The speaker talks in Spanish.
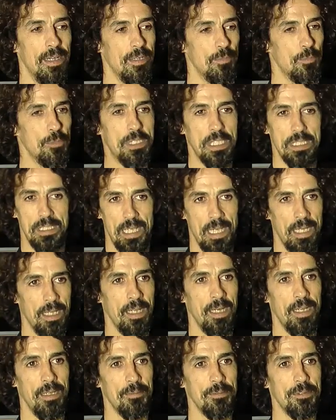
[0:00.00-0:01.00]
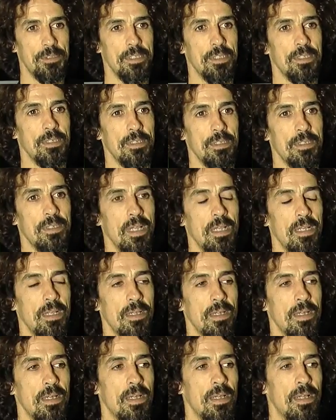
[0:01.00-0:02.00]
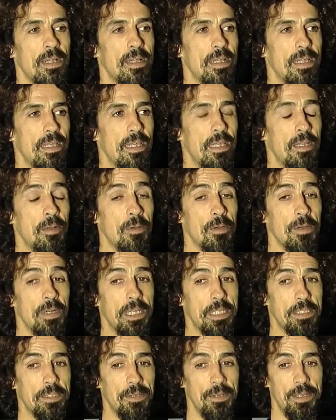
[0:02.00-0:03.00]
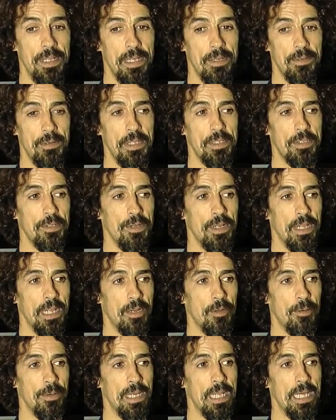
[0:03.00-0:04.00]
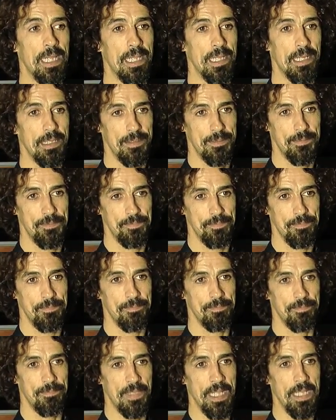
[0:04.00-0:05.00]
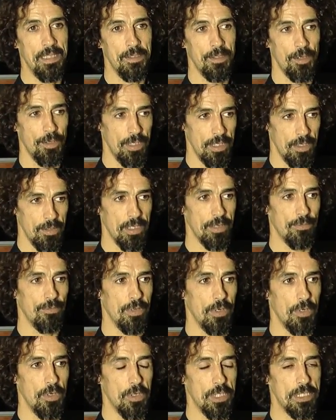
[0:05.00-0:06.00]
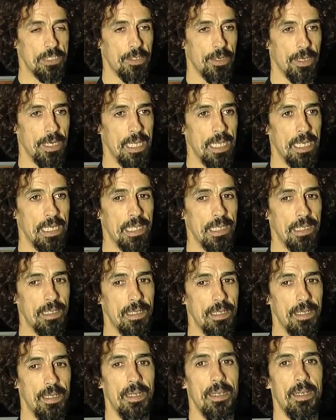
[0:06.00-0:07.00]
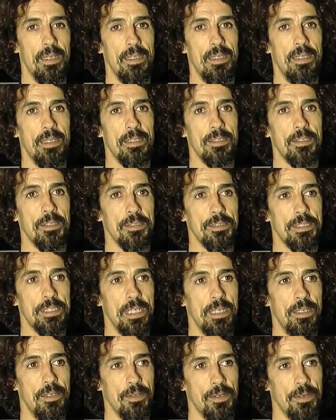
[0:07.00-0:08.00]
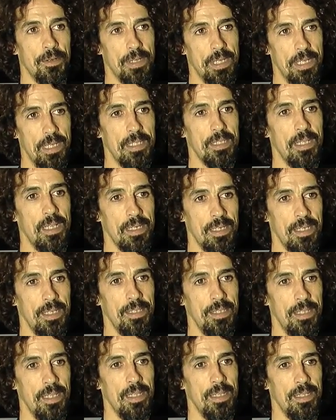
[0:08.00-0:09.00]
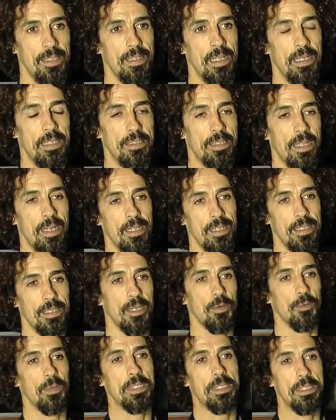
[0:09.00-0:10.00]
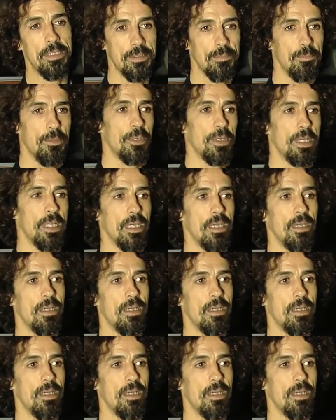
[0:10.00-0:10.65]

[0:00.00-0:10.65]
Mucha sangre, mucho tal. Y luego la historia es una historia novelada dentro de lo que fueron los hechos reales. Y entonces yo creo que ahí está el kit del interés de esta cuestión, porque,